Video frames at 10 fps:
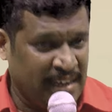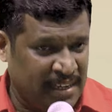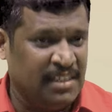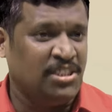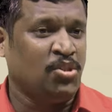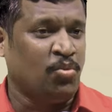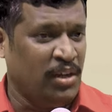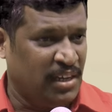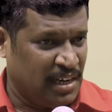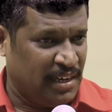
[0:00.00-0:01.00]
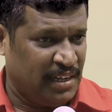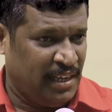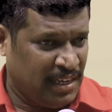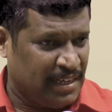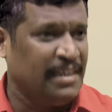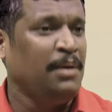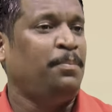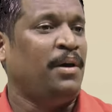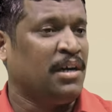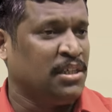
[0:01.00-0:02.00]
எண்ணெய் தேய்ச்சி குளிக்கிற அன்னைக்கு
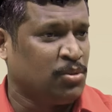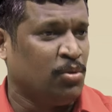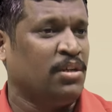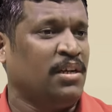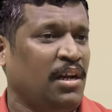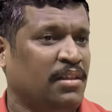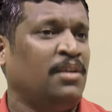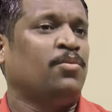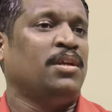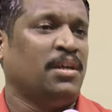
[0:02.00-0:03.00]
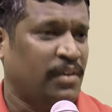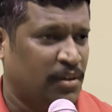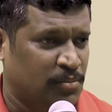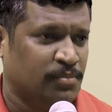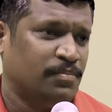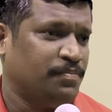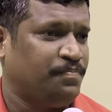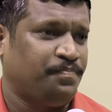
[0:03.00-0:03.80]
கண்டிப்பாக சுடு தண்ணியில் தான் குளிக்க வேண்டும்